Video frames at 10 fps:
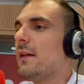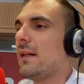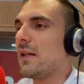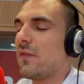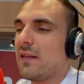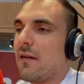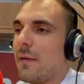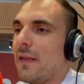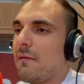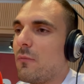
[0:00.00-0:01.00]
Y
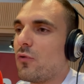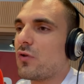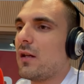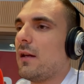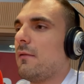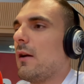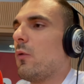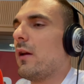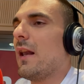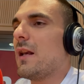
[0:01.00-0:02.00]
efectivamente vemos que
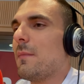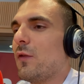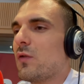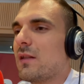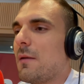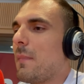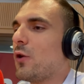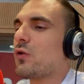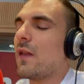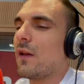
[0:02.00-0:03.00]
aunque el alimento esté
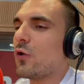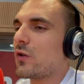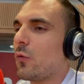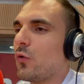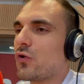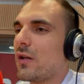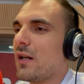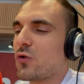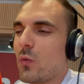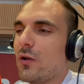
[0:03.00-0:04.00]
menos de 5 segundos en
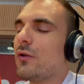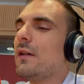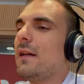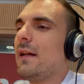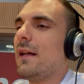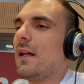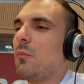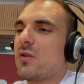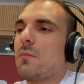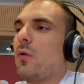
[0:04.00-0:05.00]
el suelo, eh,
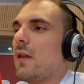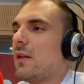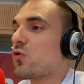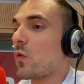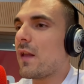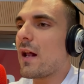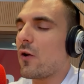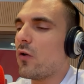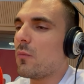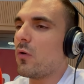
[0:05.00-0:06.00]
pues se puede ensuciar,
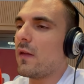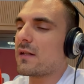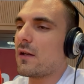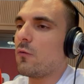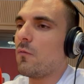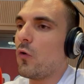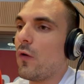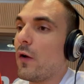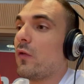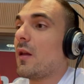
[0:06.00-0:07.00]
¿no? Y puede ser un foco
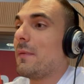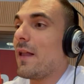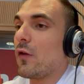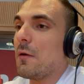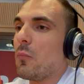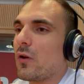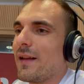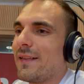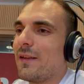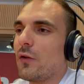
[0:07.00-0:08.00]
de contaminación
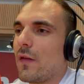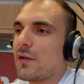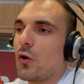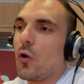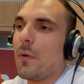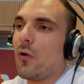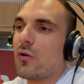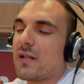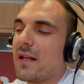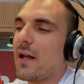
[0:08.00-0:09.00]
importante, entonces lo
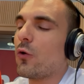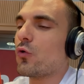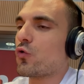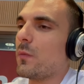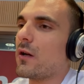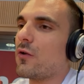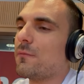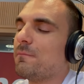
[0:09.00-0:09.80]
mejor sería no consumirlo.